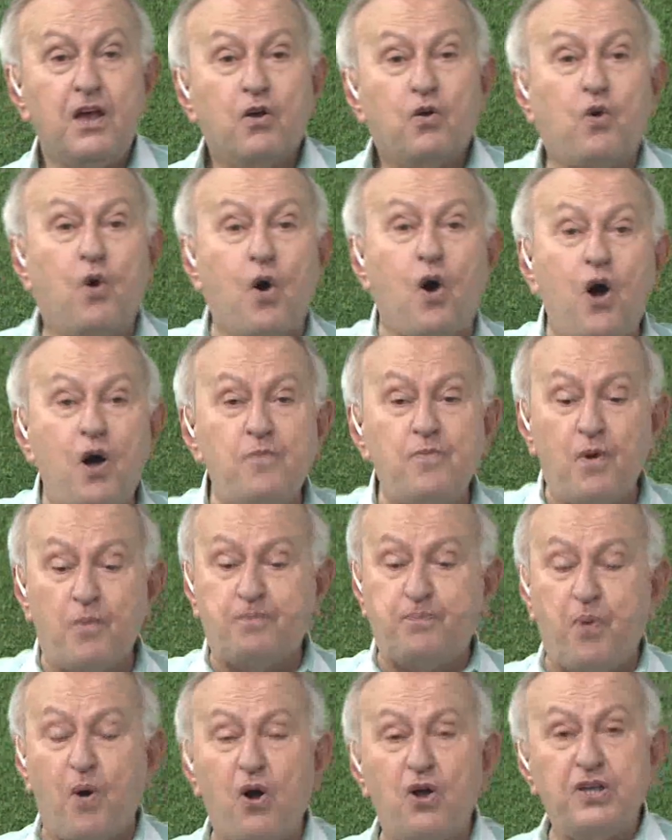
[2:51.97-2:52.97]
Como
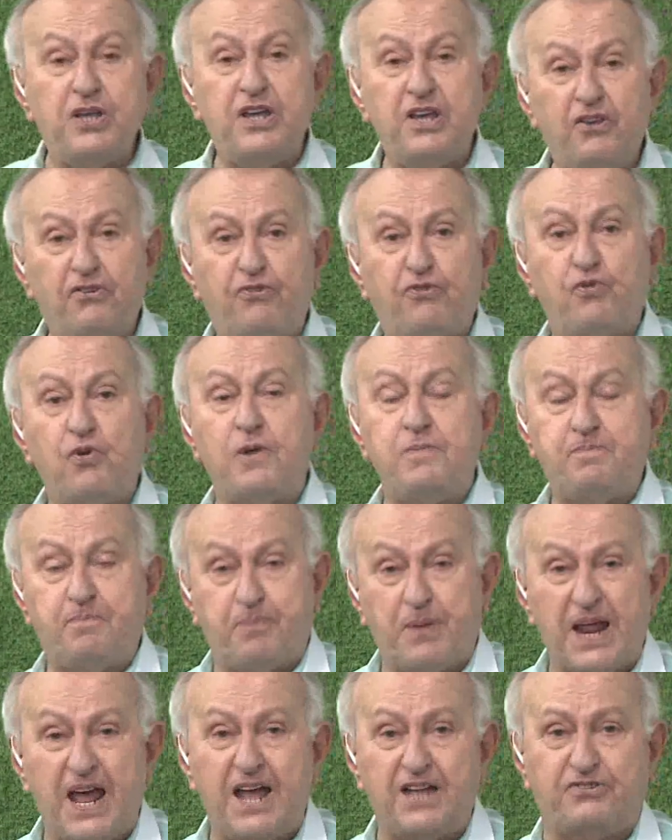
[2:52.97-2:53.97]
pôr isso em
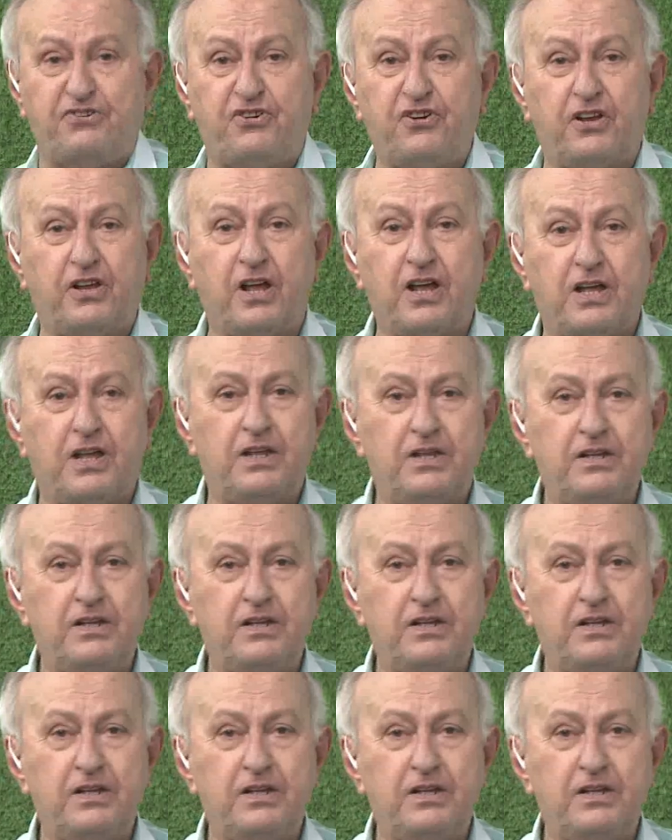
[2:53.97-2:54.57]
prática?